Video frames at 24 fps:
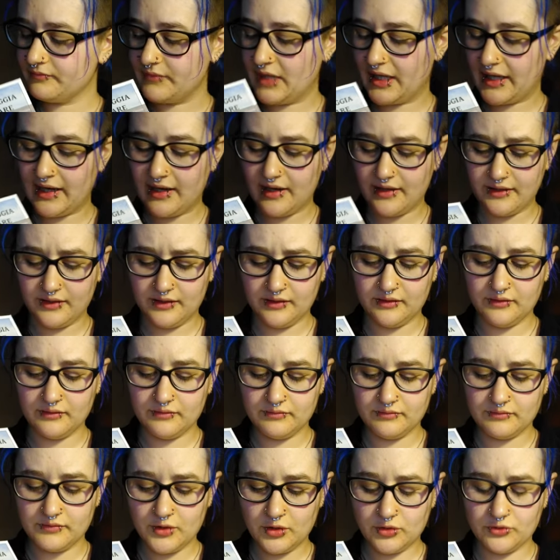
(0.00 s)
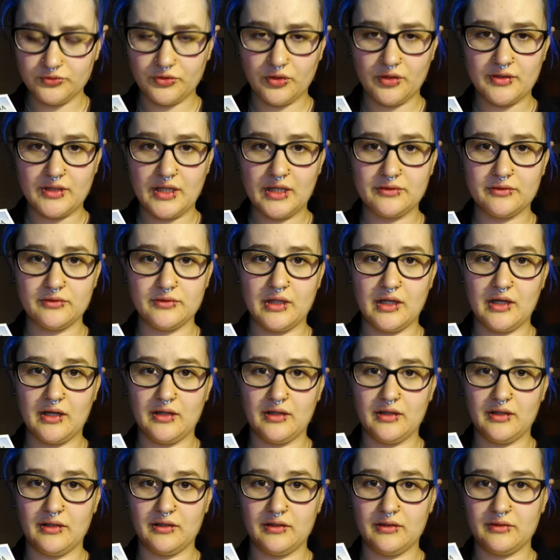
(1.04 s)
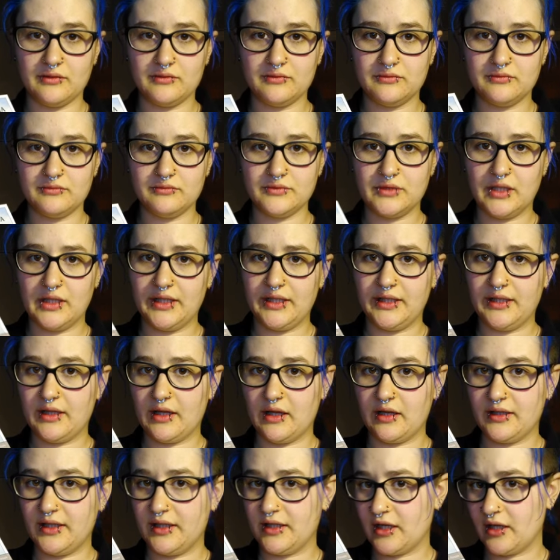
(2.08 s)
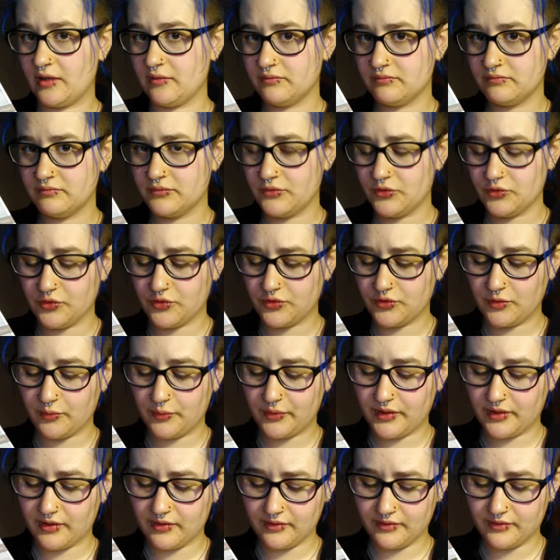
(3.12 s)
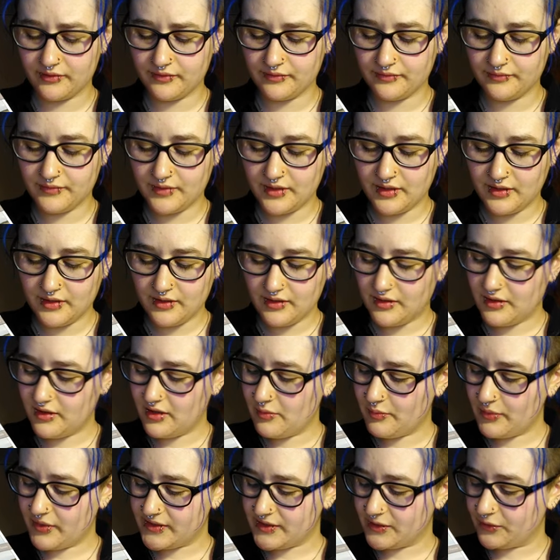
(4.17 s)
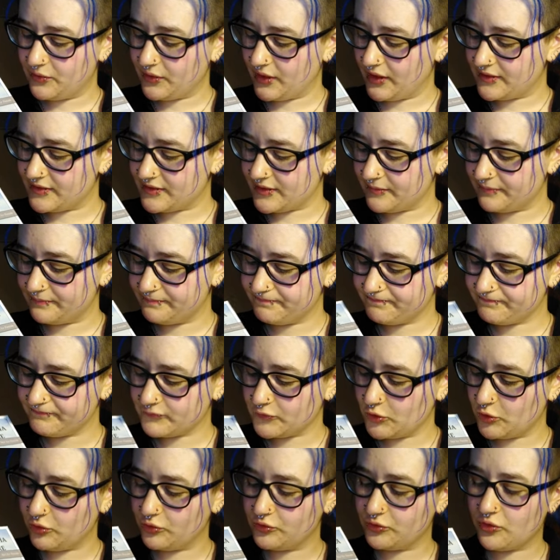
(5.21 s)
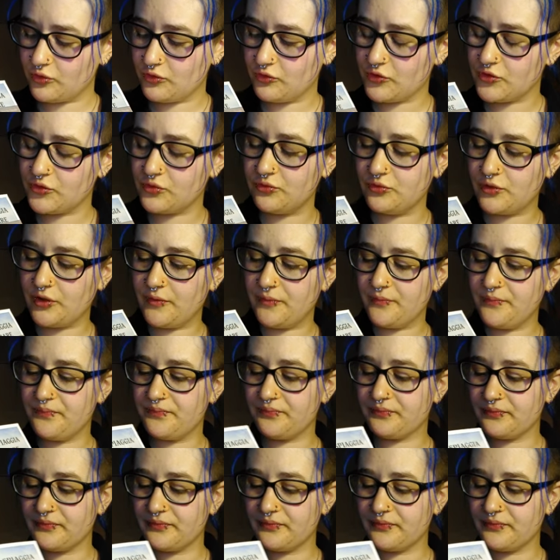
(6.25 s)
magari contornato da una linea nera, giusto per, per sicurezza, un contorno scuro.